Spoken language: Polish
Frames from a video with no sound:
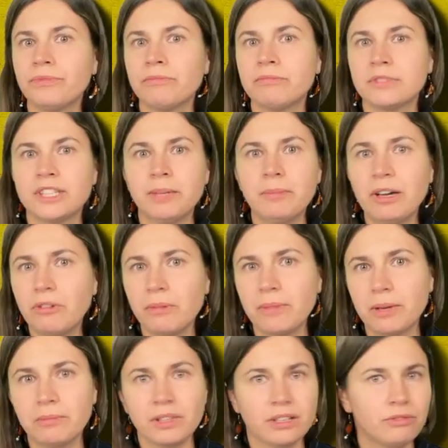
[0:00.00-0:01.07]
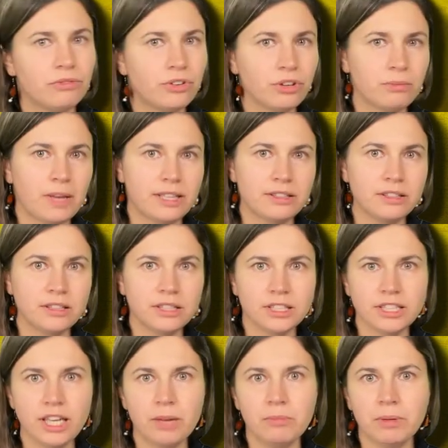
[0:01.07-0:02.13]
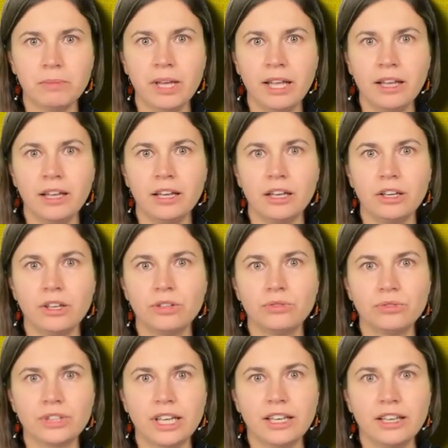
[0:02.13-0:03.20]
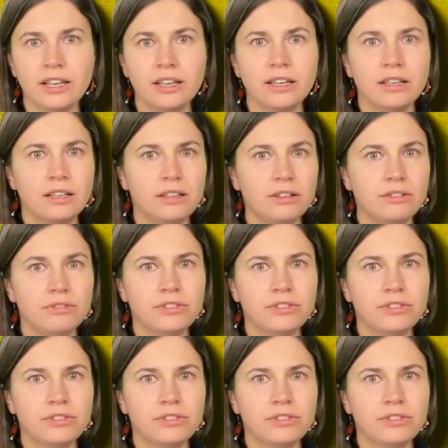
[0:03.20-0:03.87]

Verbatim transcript: Za mało mam informacji. Nie chciałabym e, tutaj e, w